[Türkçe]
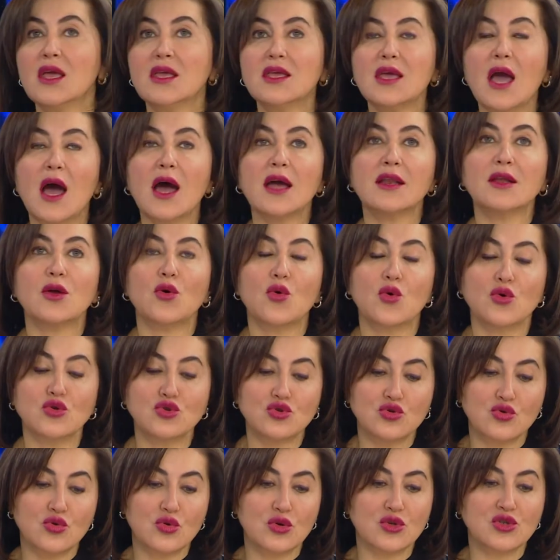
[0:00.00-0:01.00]
Yani
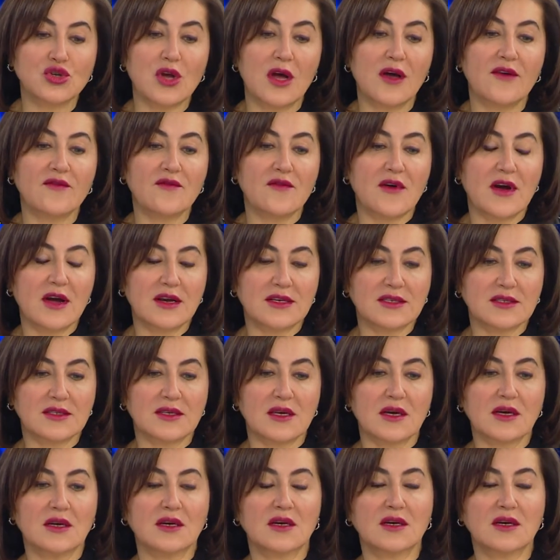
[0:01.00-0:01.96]
östrojen varsa,